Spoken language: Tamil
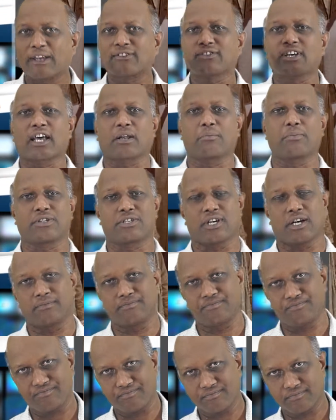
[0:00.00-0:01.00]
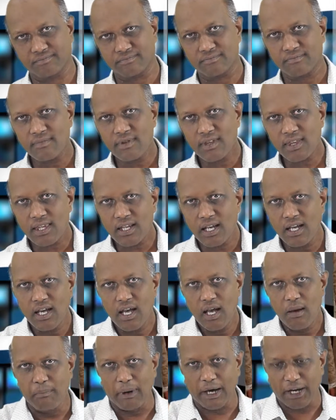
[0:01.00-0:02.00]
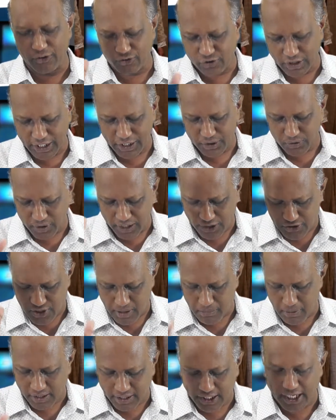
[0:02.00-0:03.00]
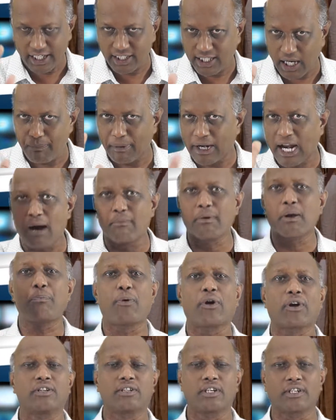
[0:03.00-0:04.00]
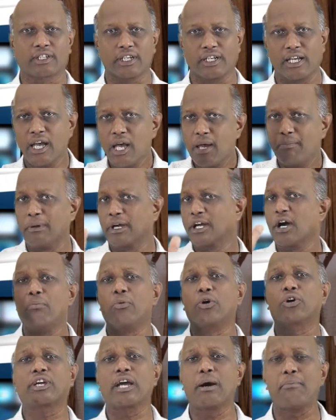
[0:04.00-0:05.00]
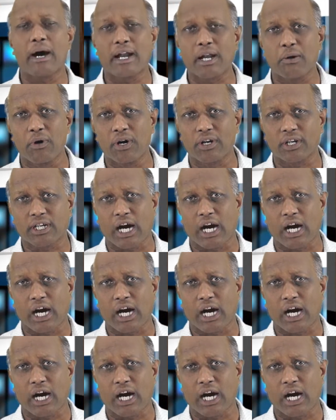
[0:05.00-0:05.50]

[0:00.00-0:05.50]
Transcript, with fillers: பேச ஆரம்பித்தான் பரிசையினுடைய ஜெபம் கேட்கப்படாமல் போனதுக்கு மிக முக்கியமான ஒரு